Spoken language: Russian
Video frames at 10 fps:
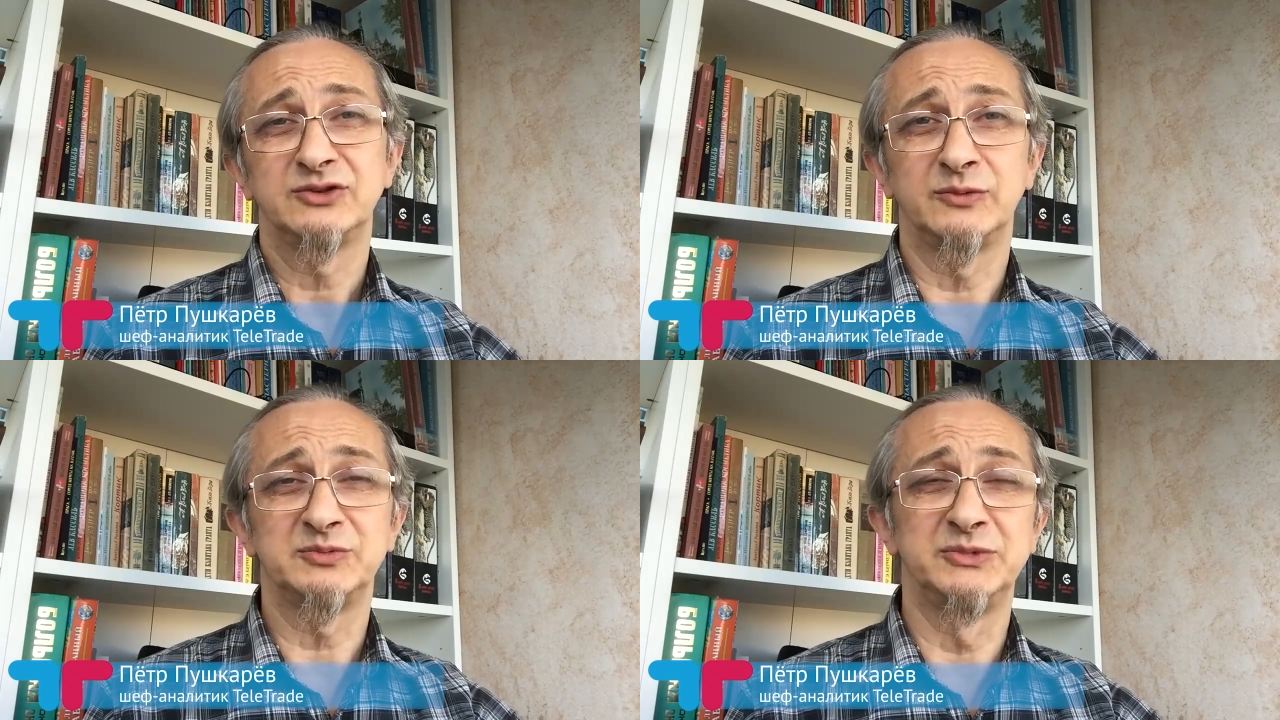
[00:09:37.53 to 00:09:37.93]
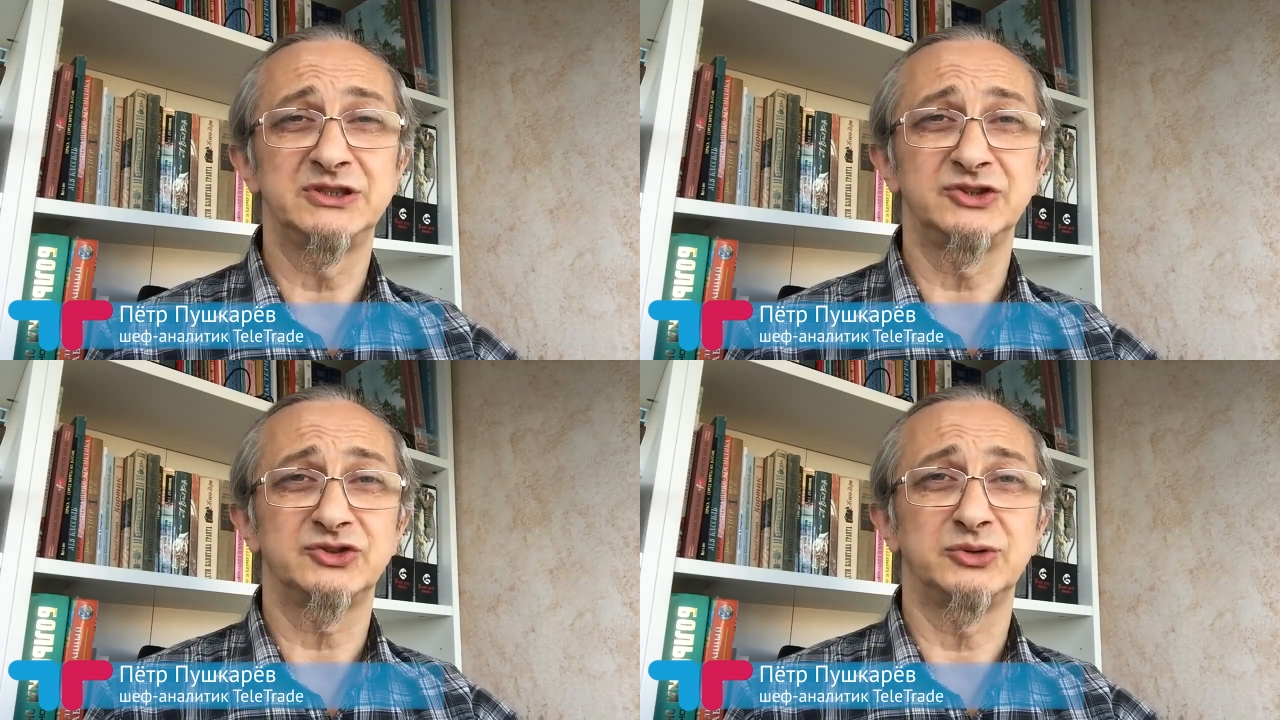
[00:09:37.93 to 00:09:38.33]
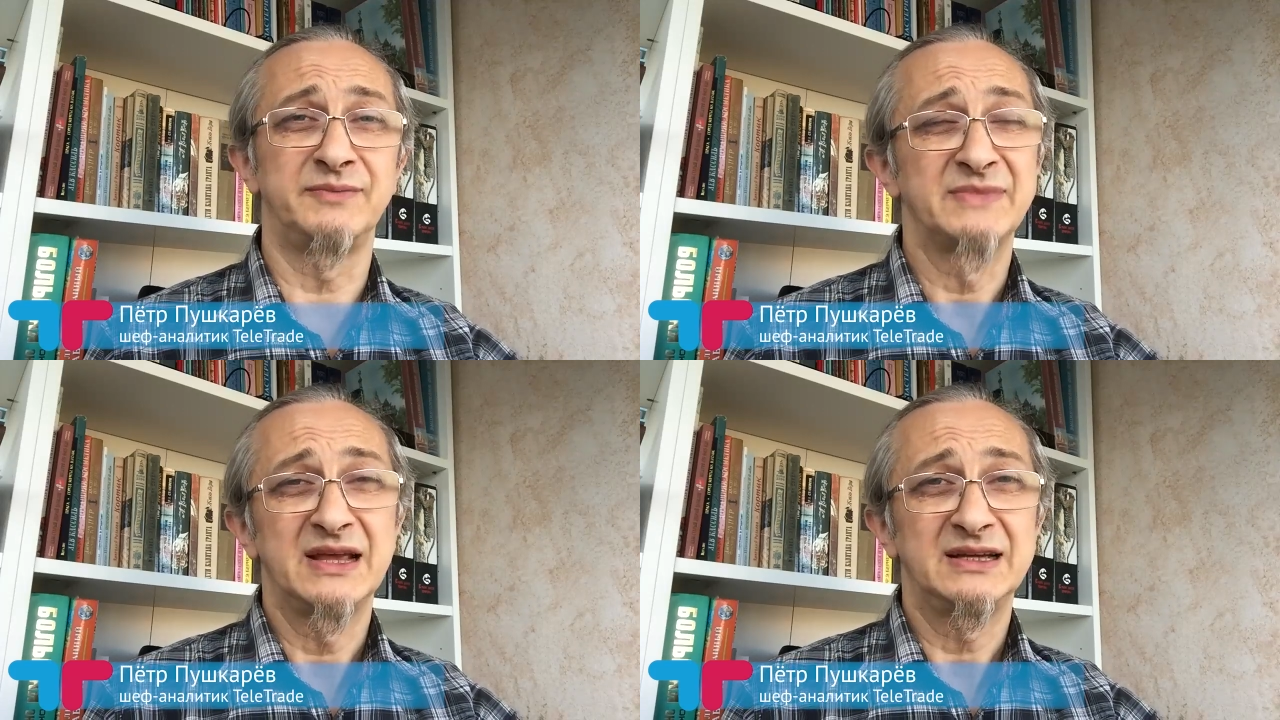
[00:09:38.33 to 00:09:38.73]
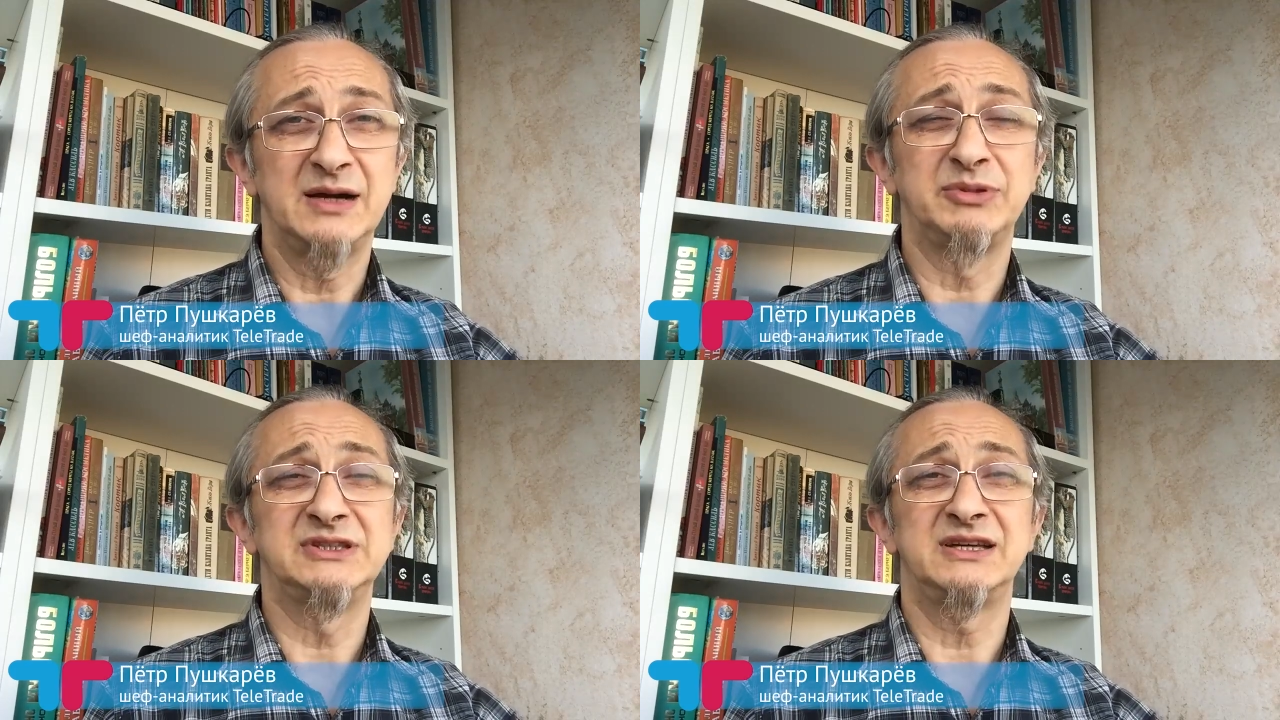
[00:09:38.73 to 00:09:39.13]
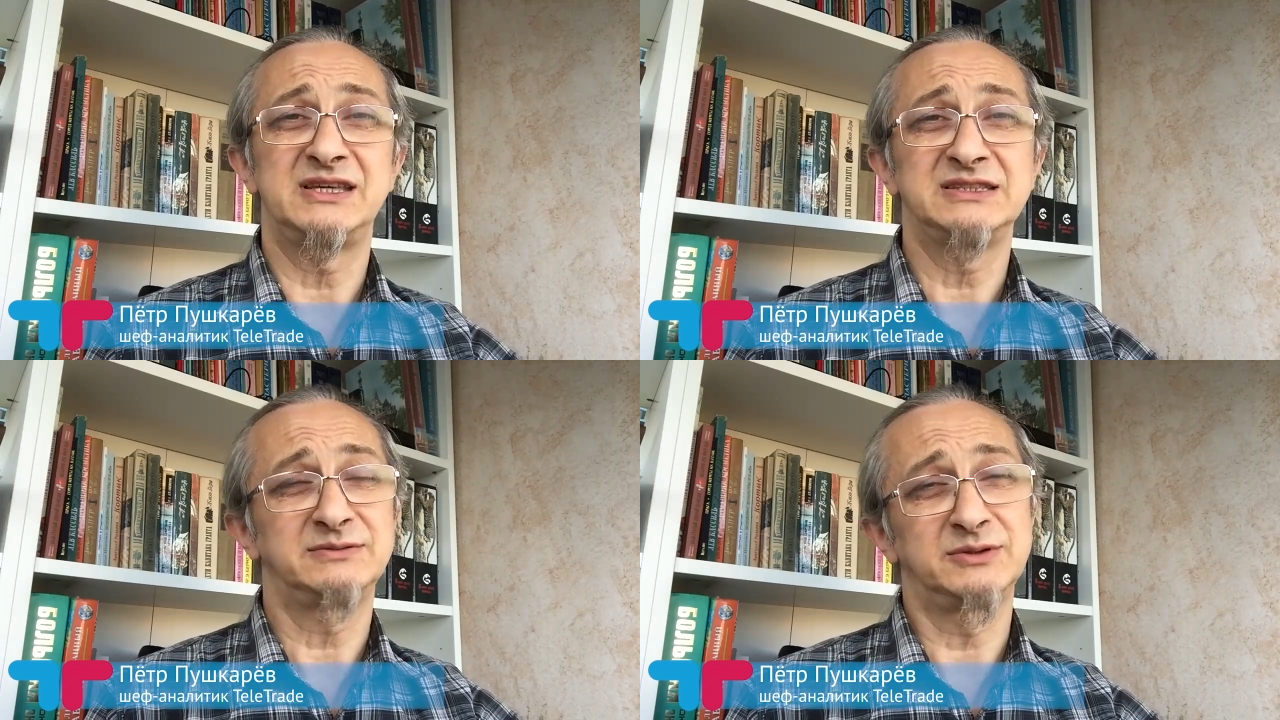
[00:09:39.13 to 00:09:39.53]
в том смысле, что я бы
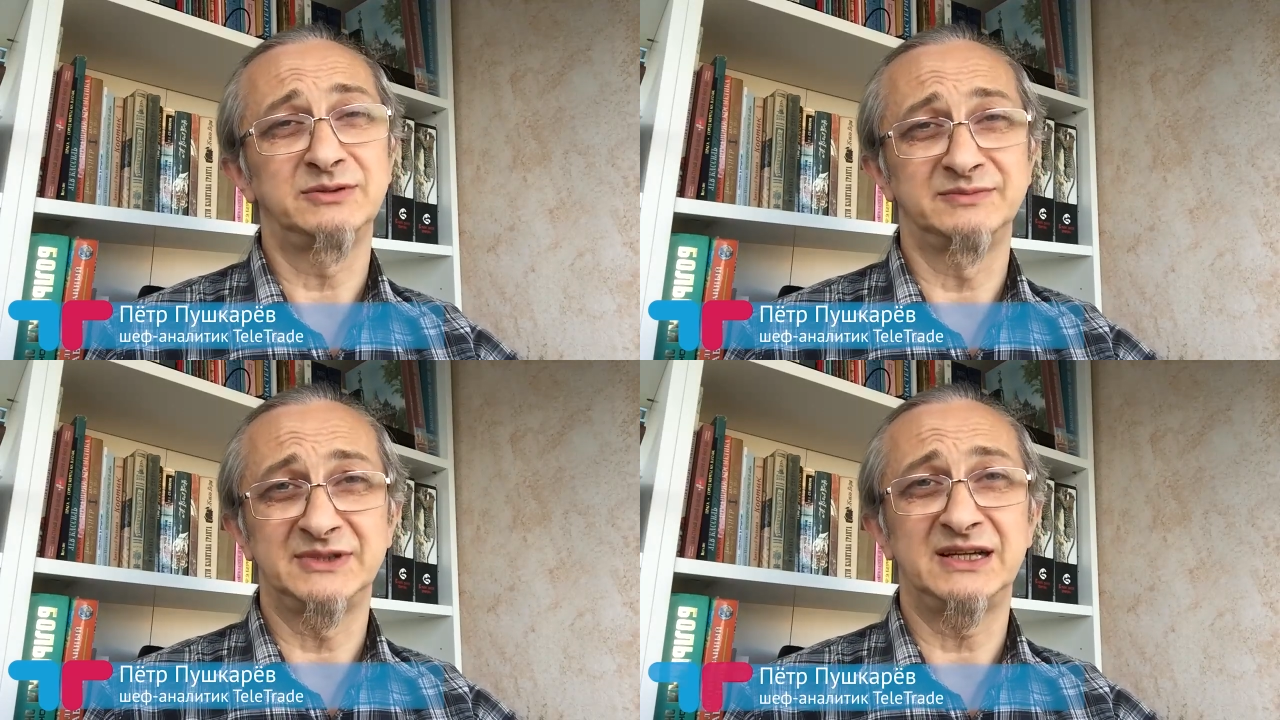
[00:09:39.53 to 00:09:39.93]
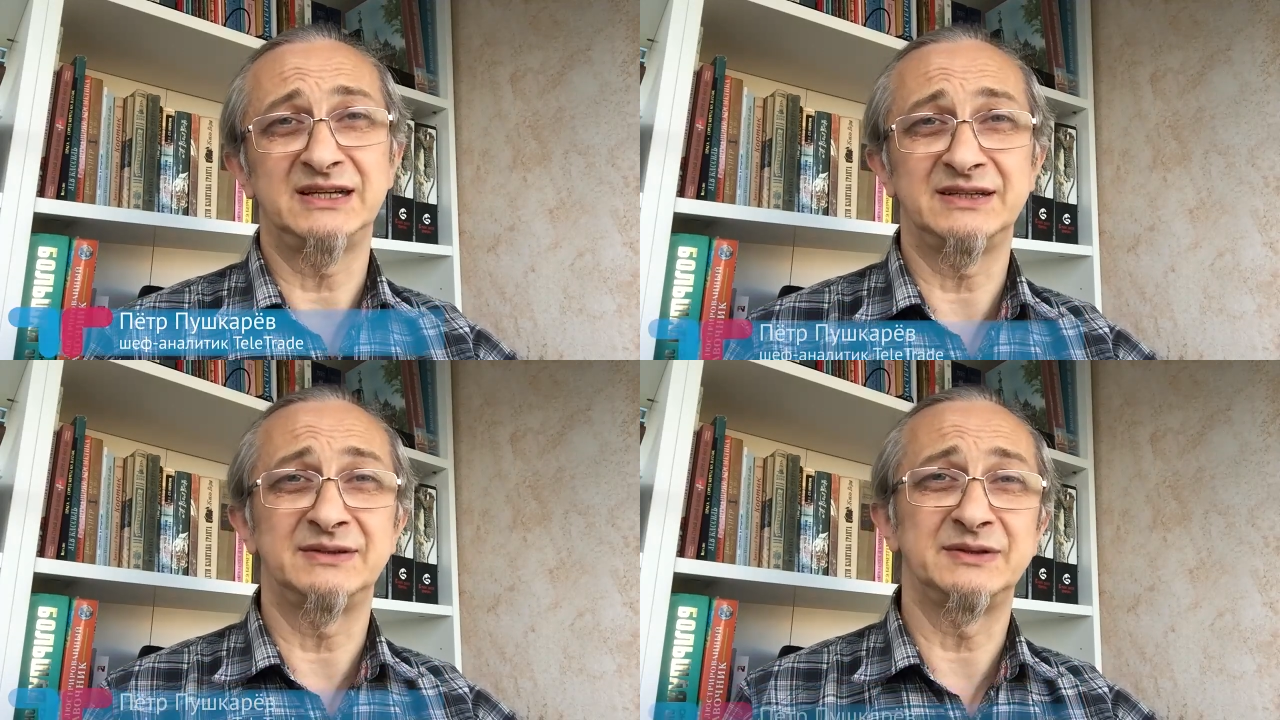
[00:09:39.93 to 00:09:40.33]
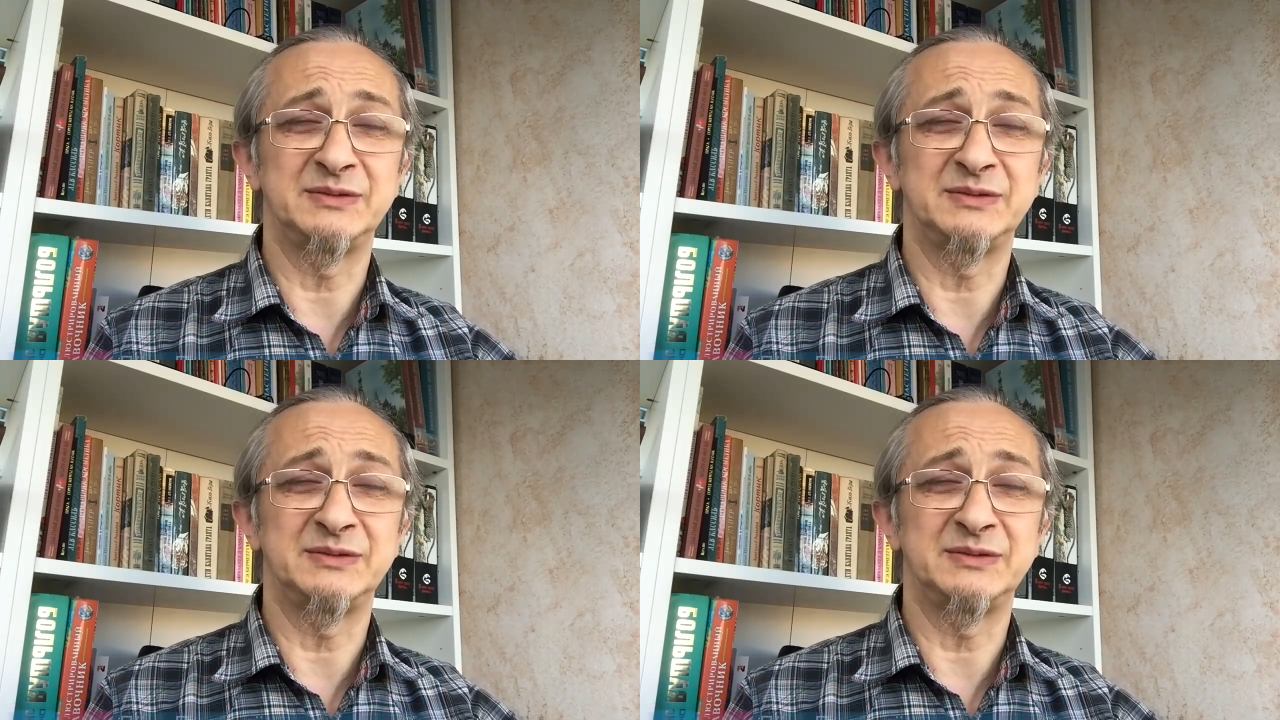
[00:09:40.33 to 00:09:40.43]
реагировал на Э,